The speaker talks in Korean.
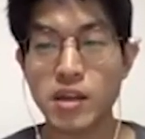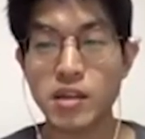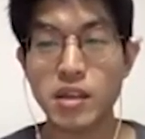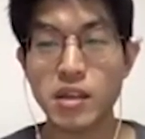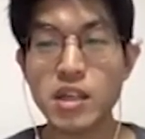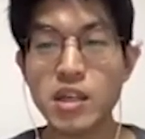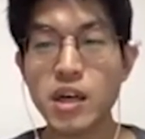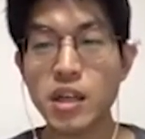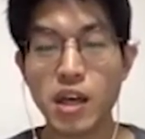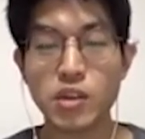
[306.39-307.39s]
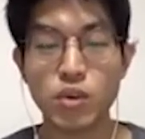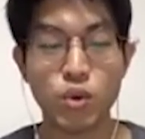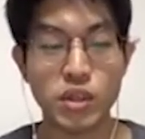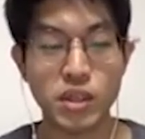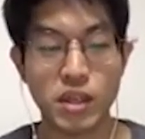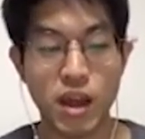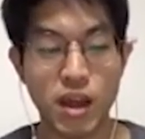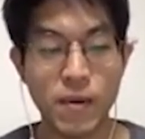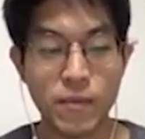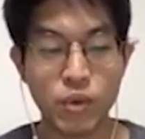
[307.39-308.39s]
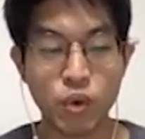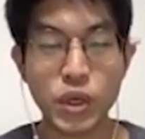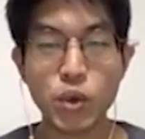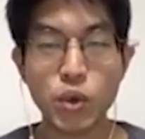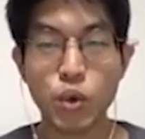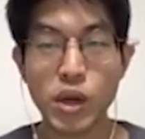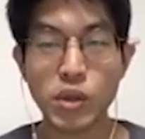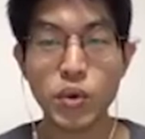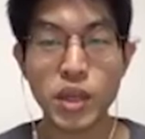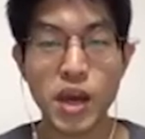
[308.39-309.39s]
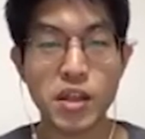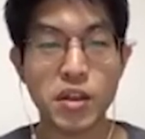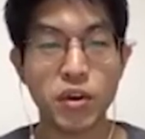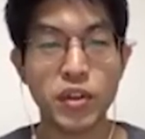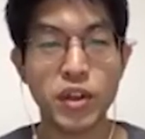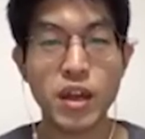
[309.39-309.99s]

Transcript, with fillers: 싱크가 돼가지고 이제 다 유기적으로 활동이 돼야 되는 건데